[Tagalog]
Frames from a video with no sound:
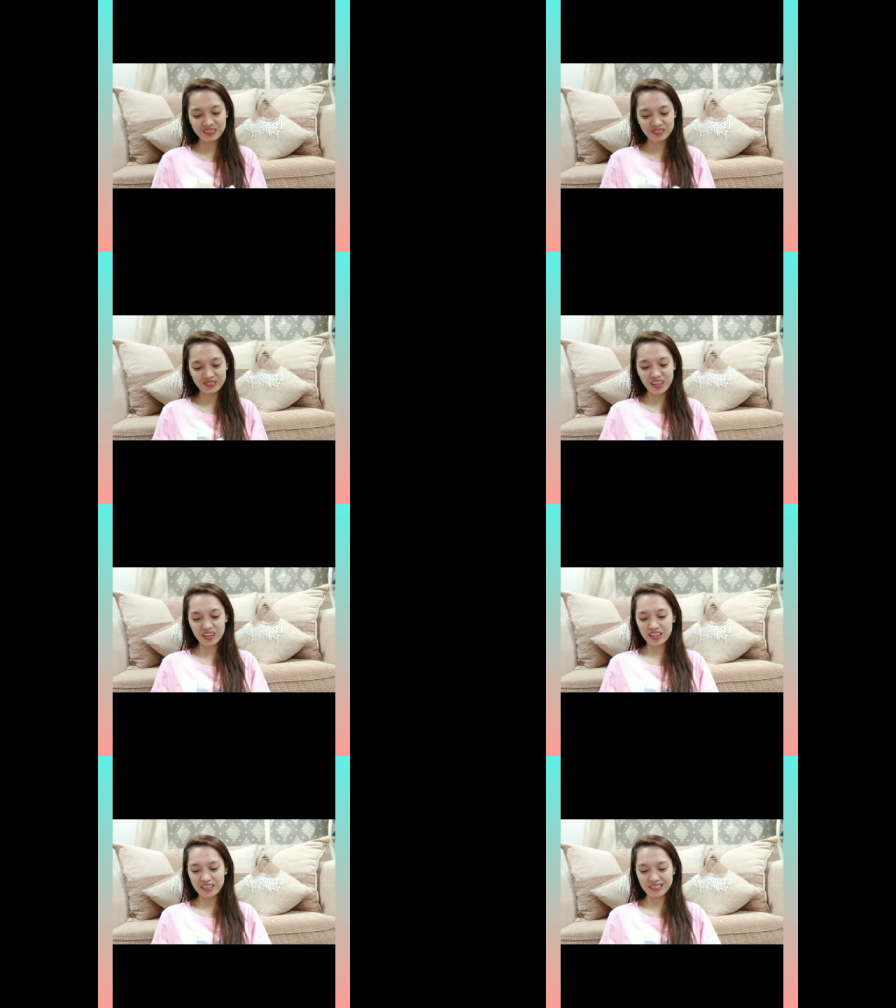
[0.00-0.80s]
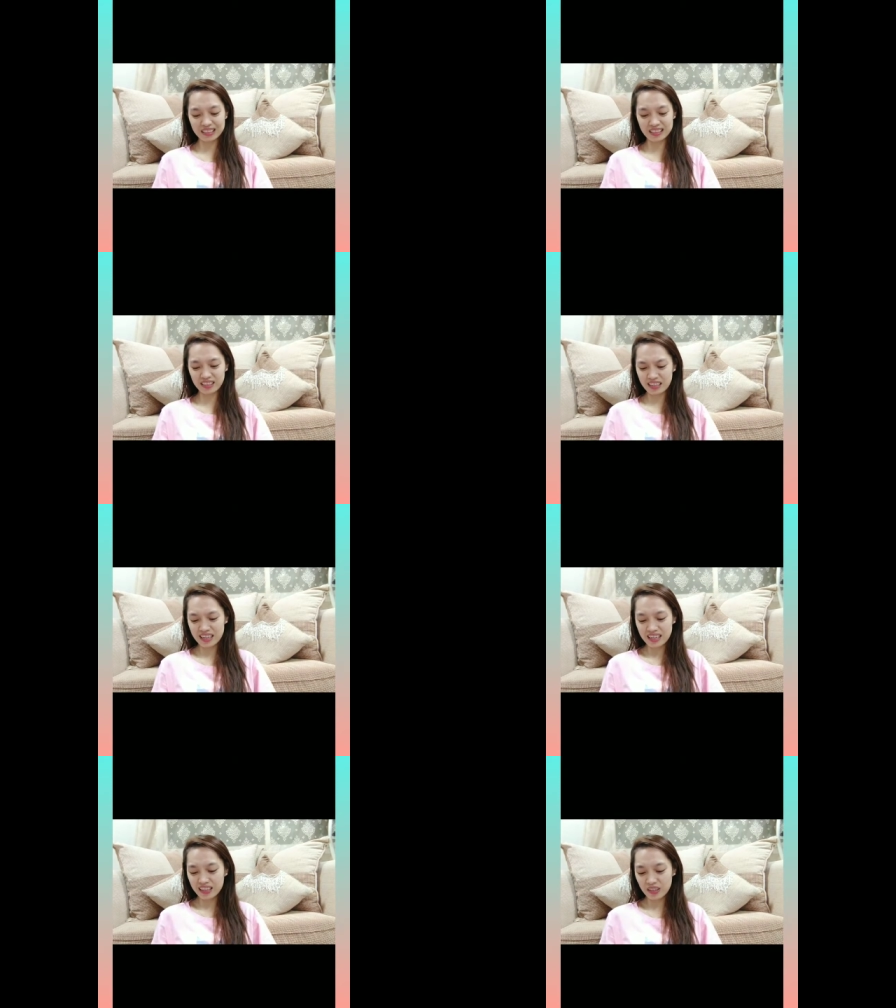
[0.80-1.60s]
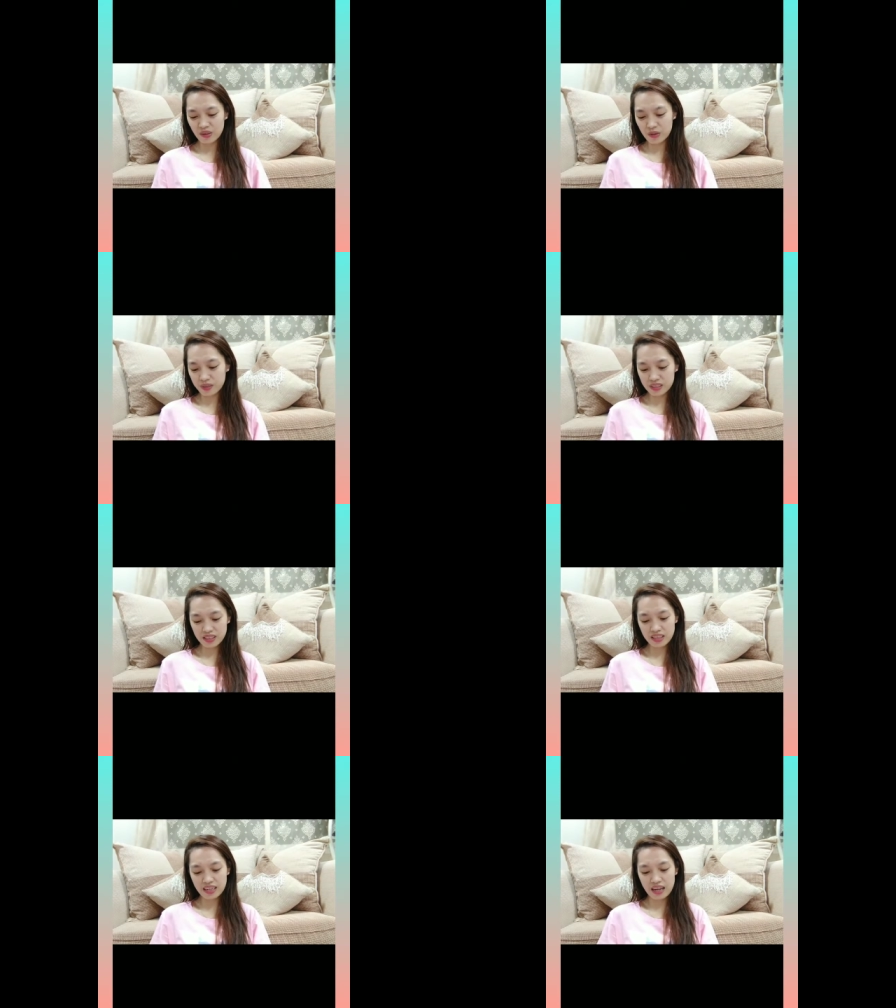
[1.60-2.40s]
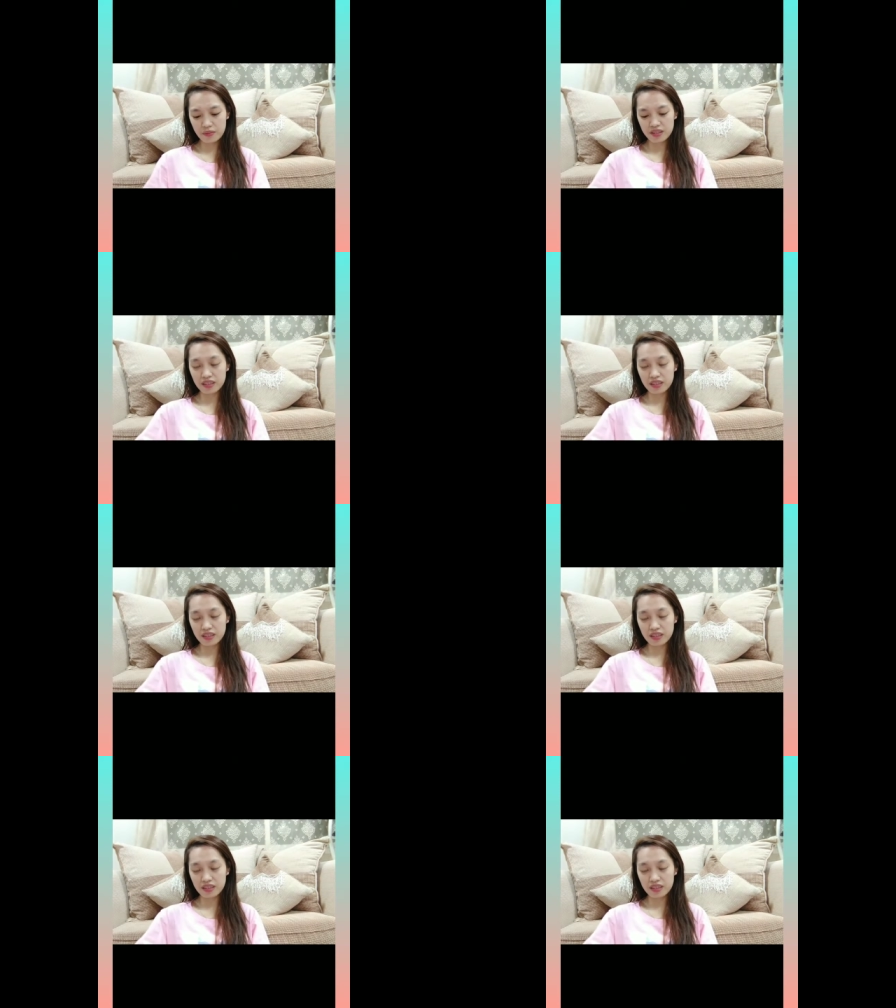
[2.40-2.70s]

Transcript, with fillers: Pero ngayon, hindi ko pa siya ginamit.